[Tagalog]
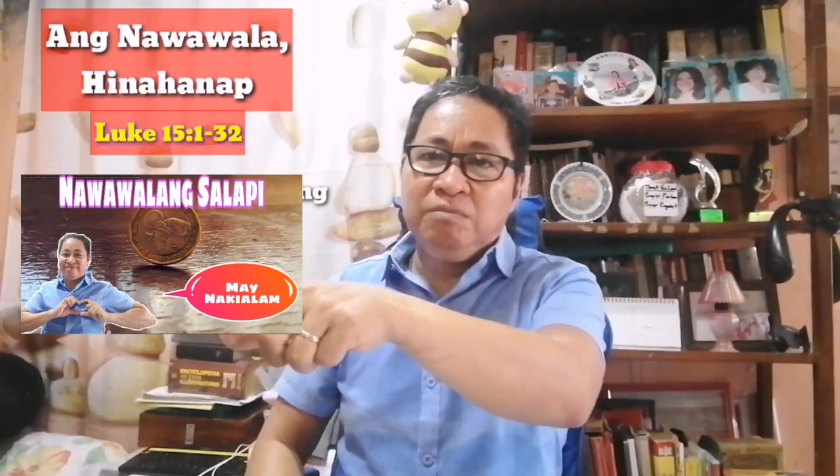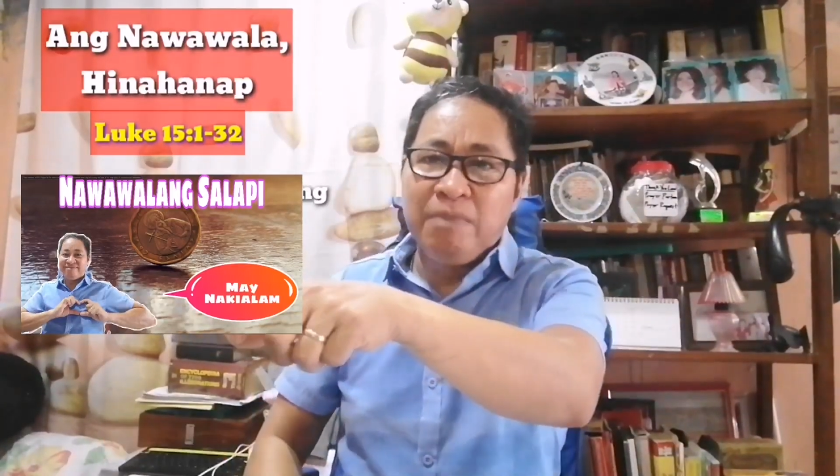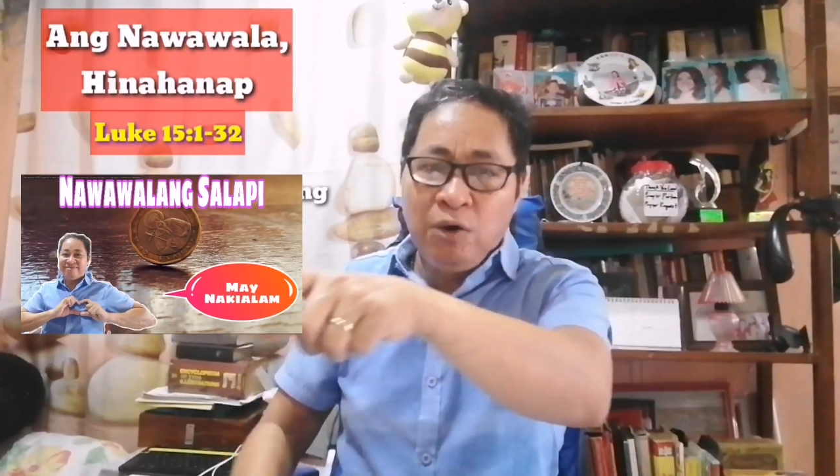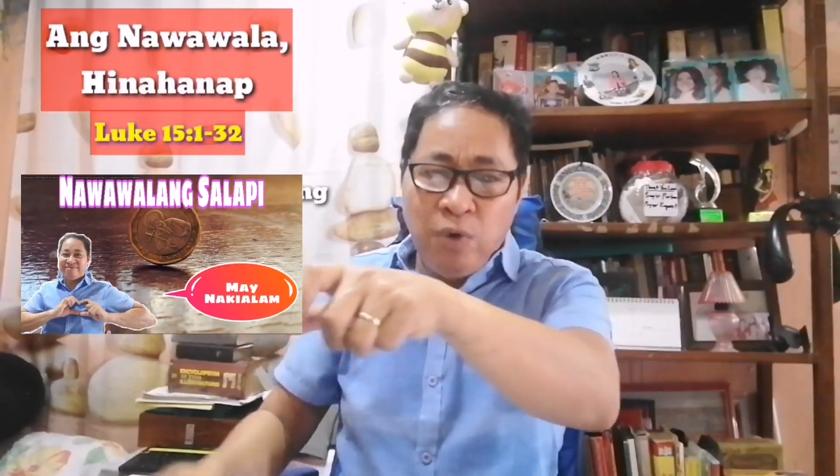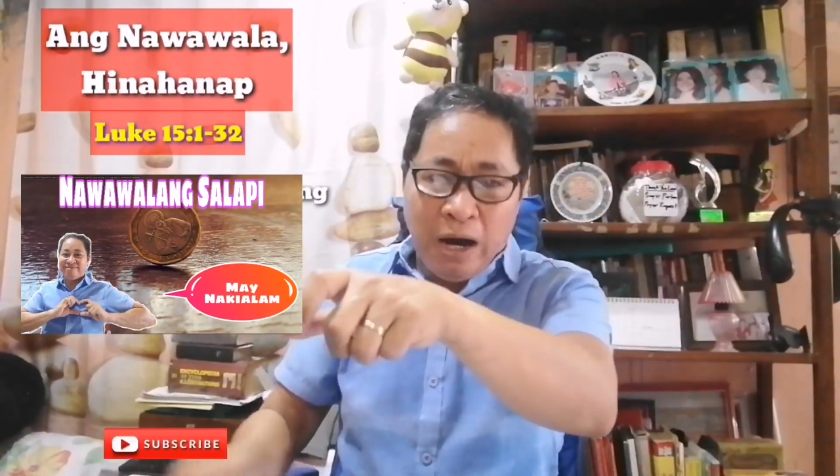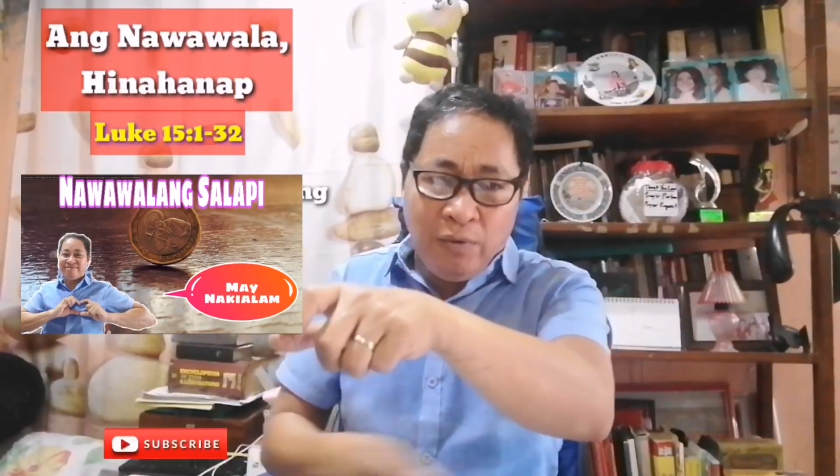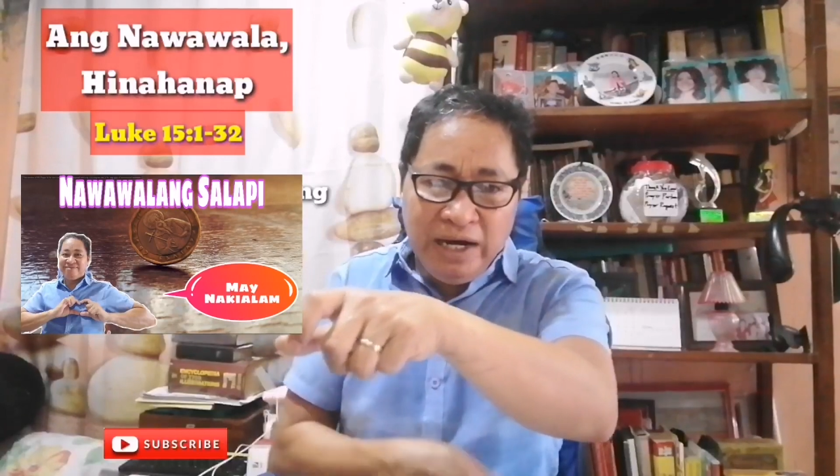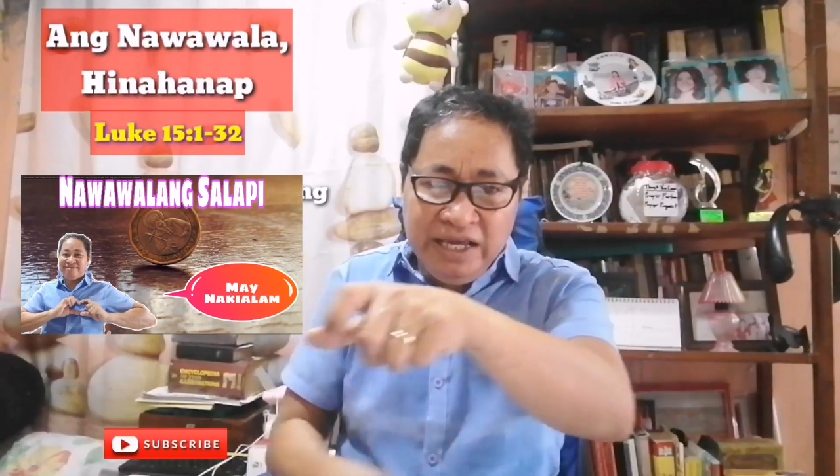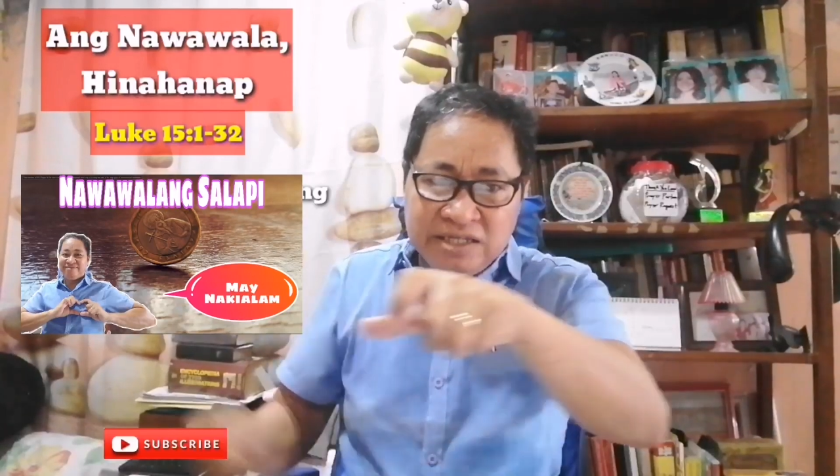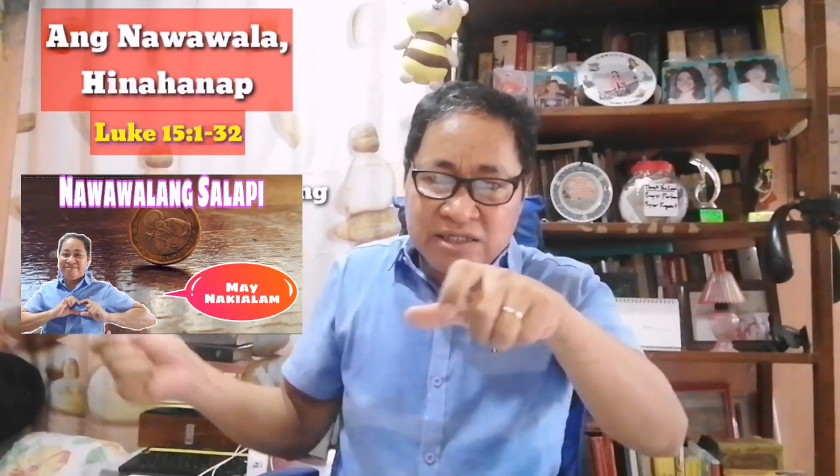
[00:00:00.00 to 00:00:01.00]

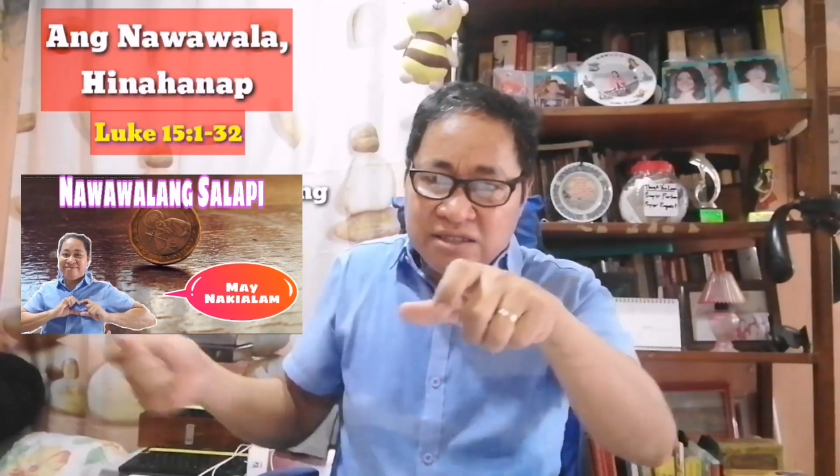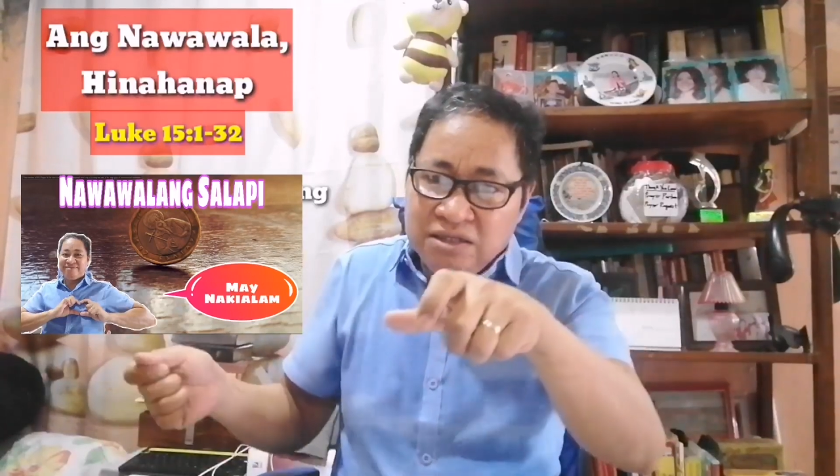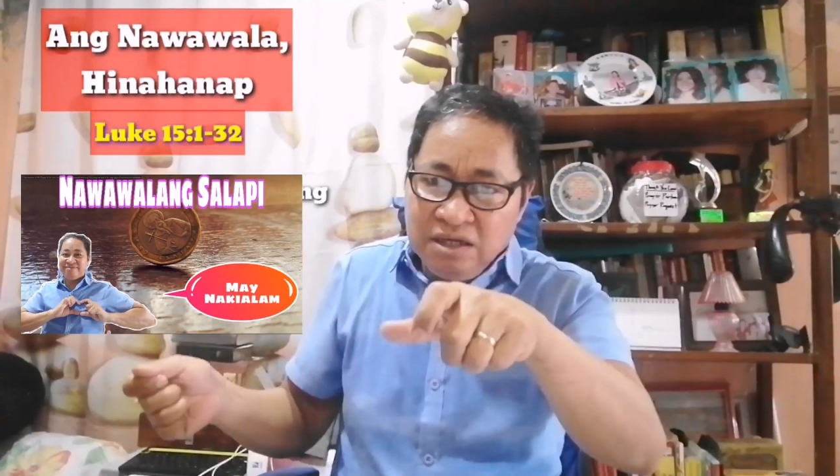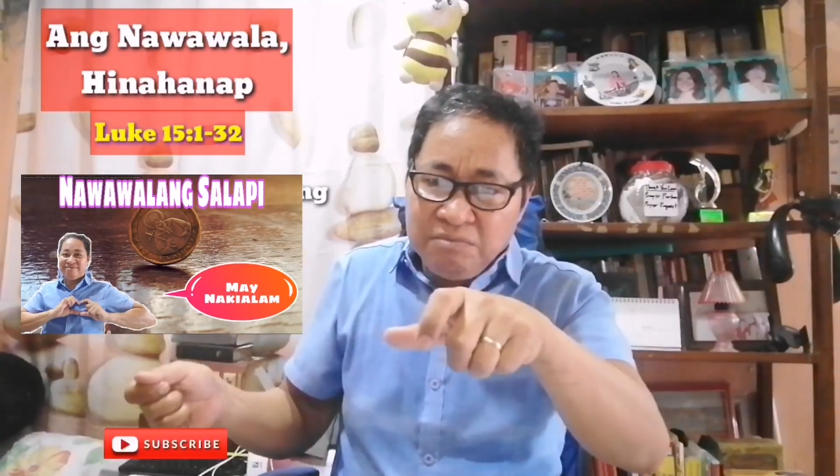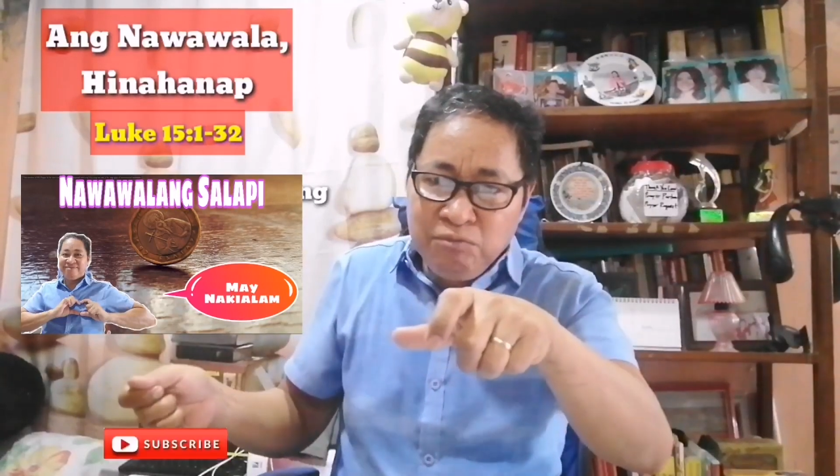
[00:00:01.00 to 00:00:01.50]
magwawalis.